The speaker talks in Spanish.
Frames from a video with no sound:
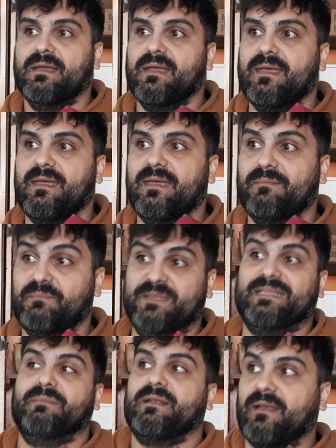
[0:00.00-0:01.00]
eh,
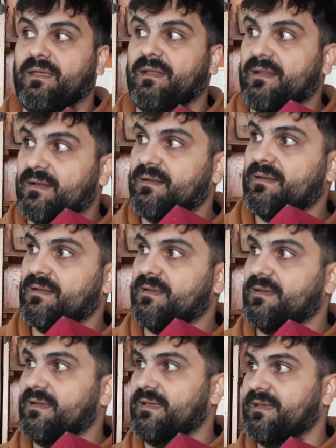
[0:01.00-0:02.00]
también requieren
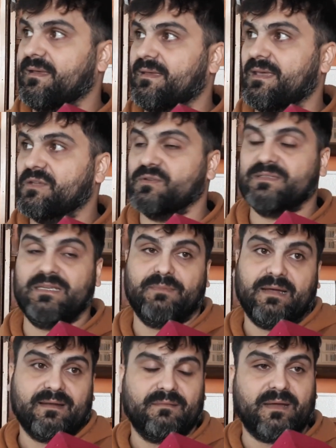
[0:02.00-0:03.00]
eh, que ellos
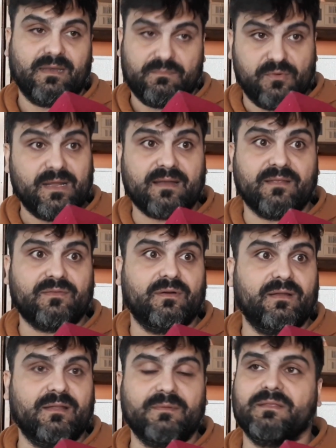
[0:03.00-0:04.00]
sepan manipular
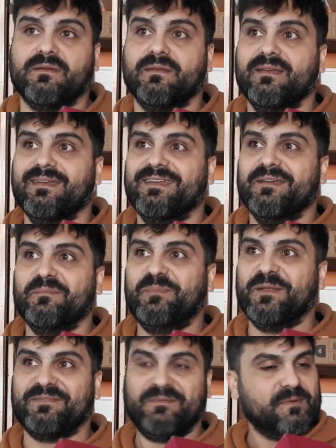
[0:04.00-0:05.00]
esos elementos,
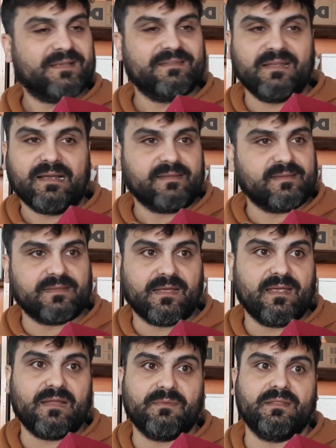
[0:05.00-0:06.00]
pero se puede hacer en casa
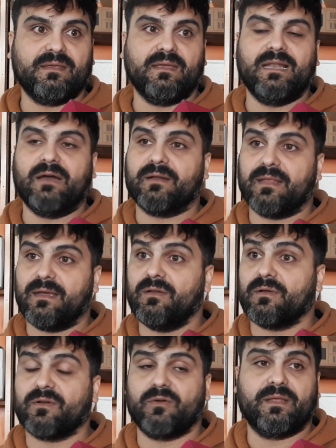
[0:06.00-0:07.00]
tranquilamente y la verdad que
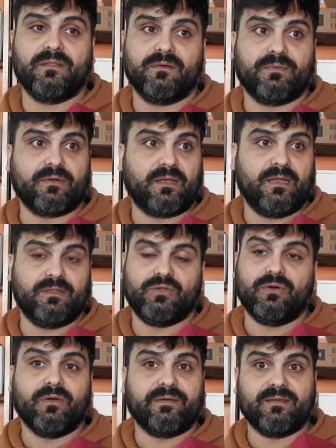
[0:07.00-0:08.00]
los recomiendo, porque
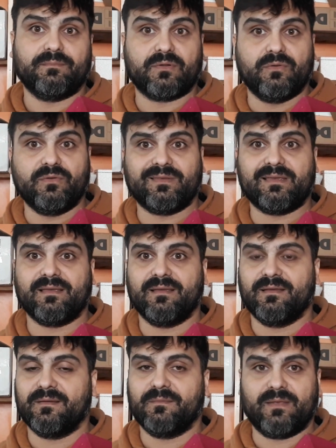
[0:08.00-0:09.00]
todo lo que se produce
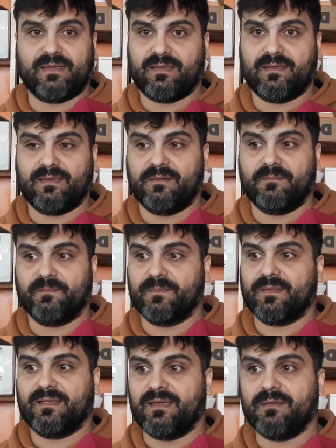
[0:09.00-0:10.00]

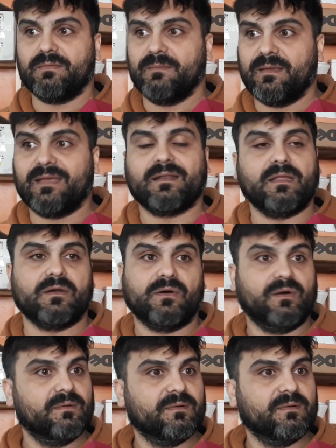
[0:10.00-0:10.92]
es, rico.